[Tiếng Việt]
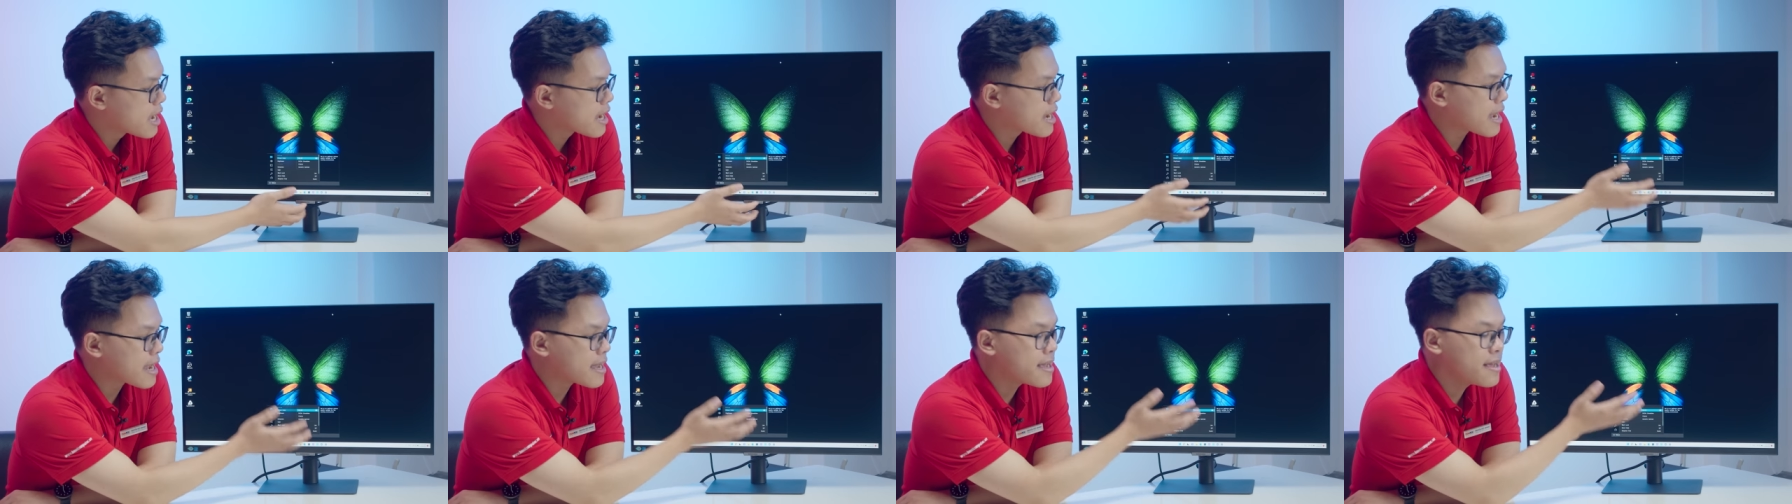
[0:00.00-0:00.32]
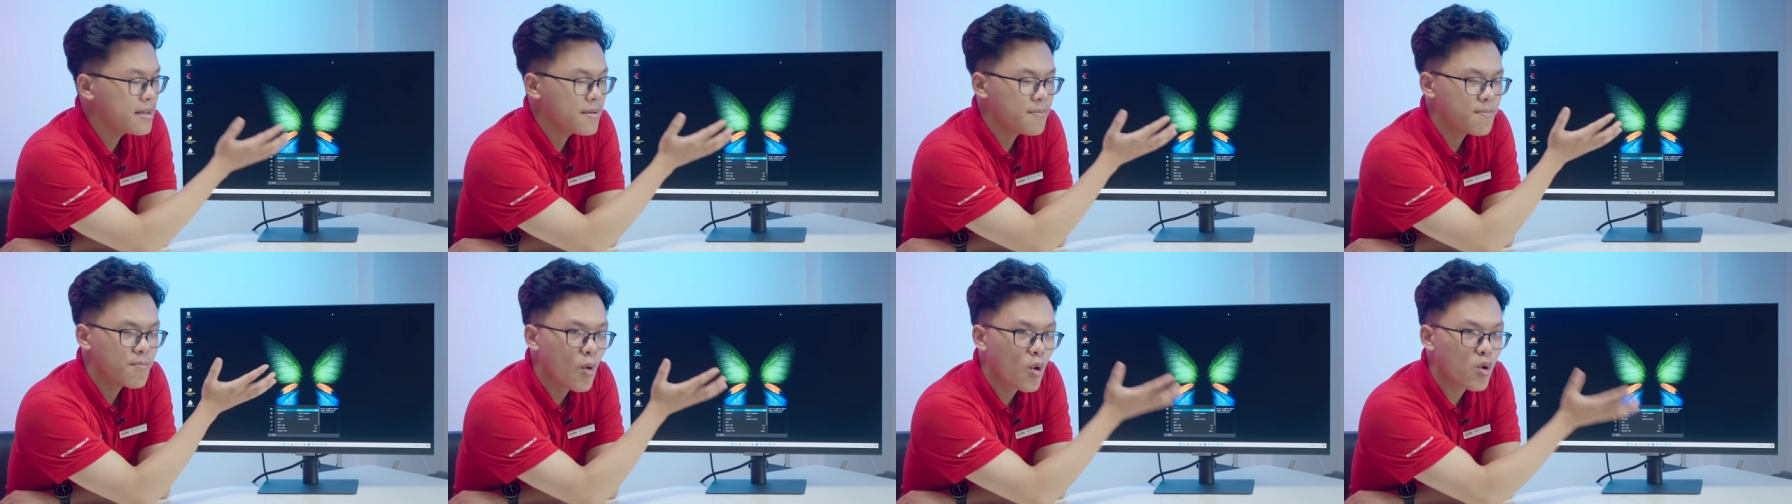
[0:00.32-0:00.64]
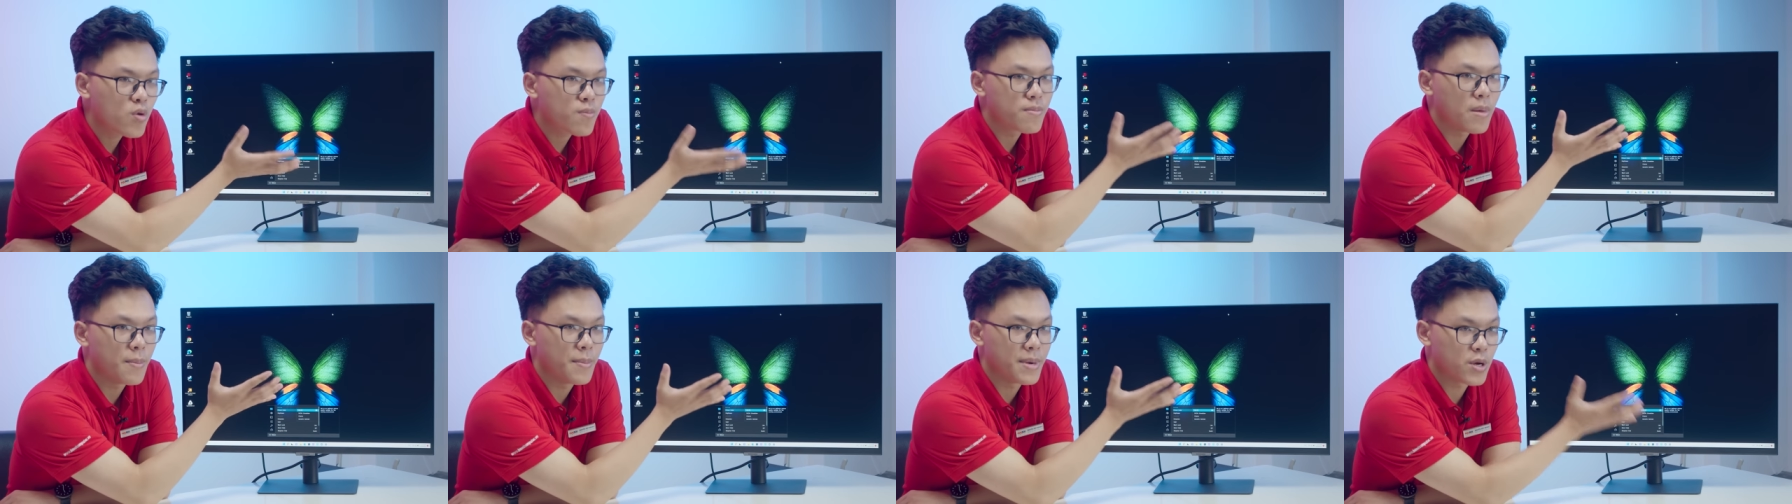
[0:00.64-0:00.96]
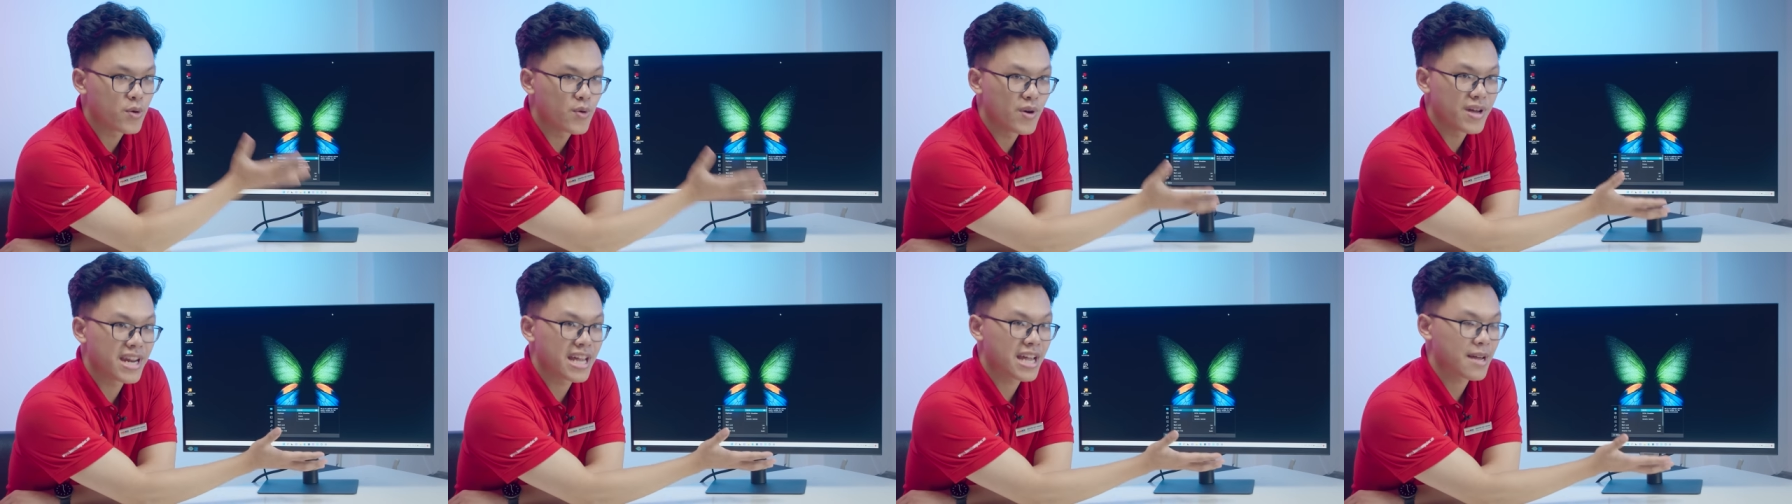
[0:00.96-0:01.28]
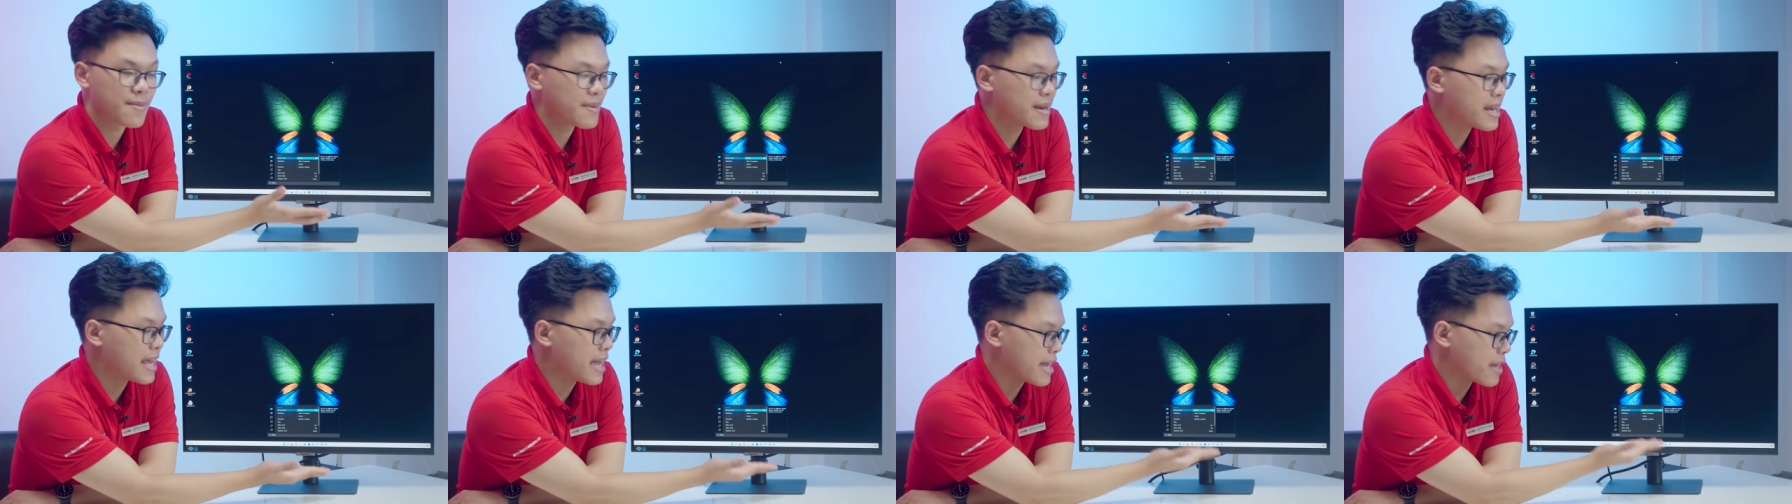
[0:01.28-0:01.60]
cái mode mà mình khuyên anh
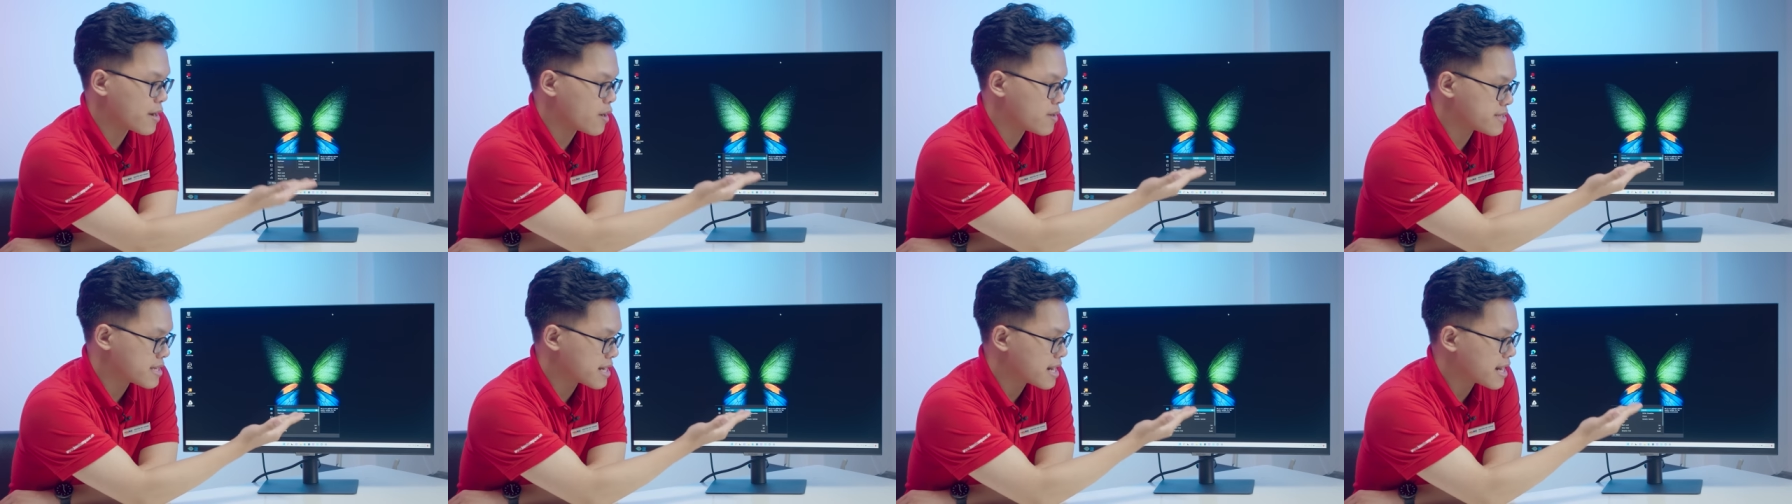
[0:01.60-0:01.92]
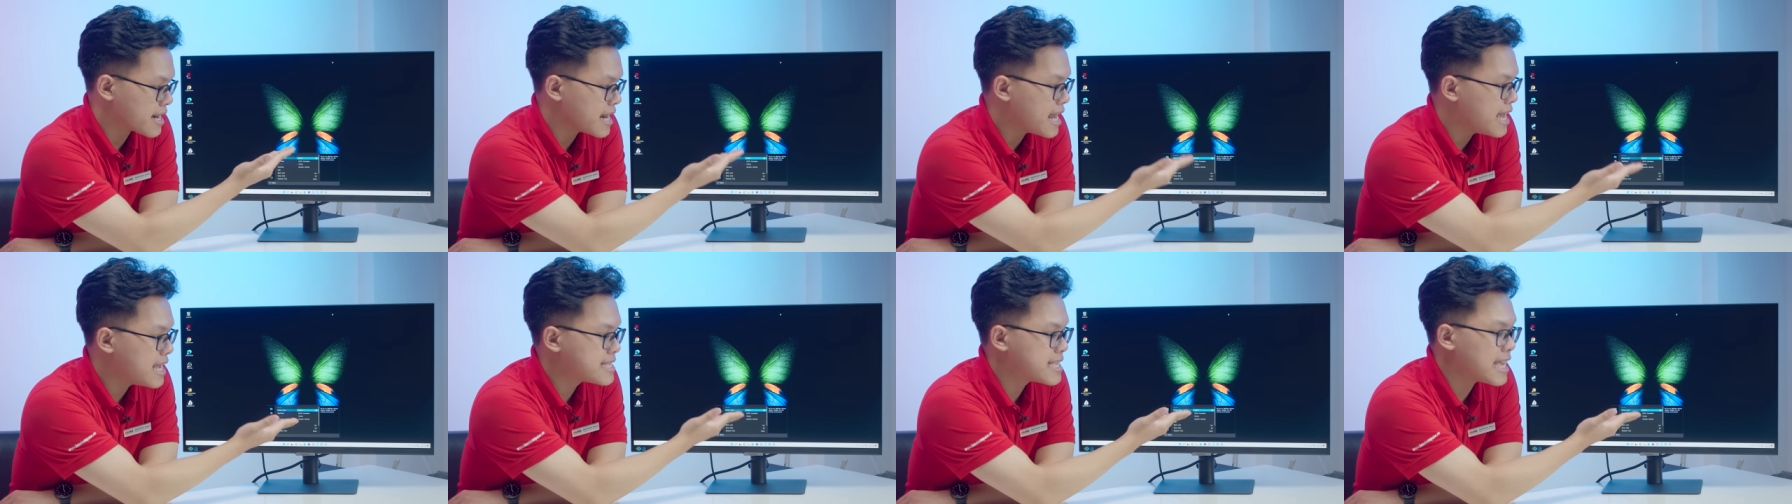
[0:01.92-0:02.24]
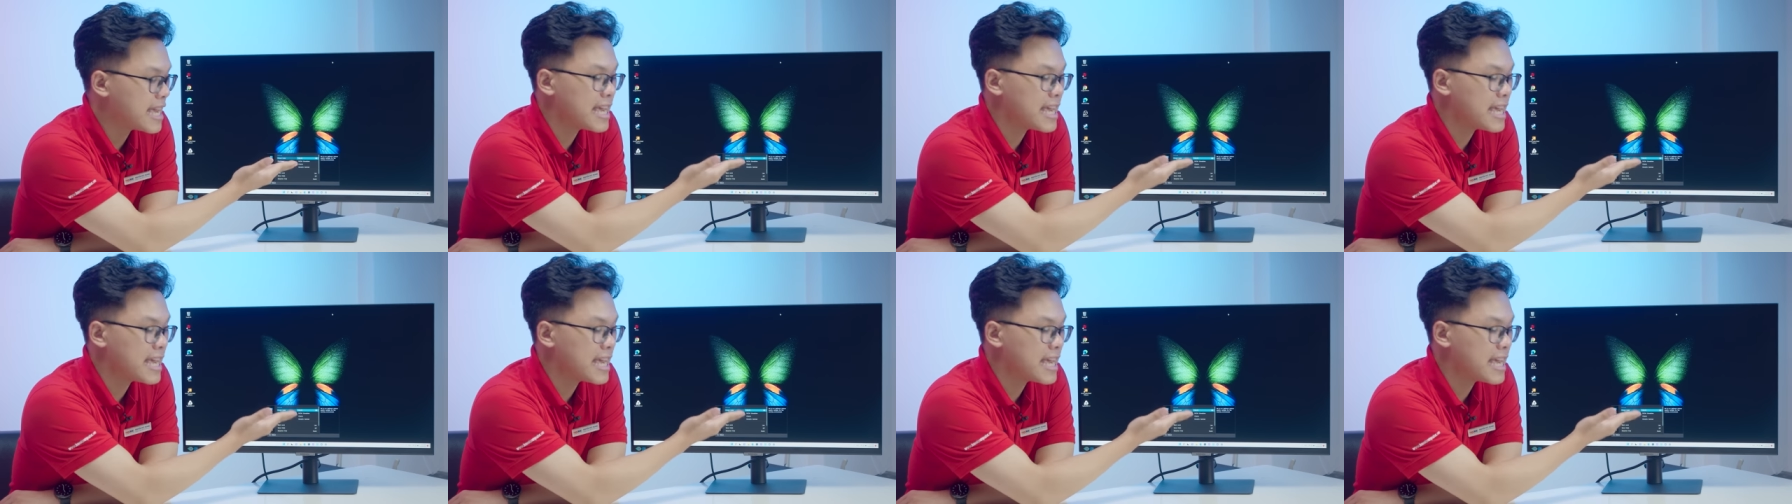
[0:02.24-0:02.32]
em để đó chính là D C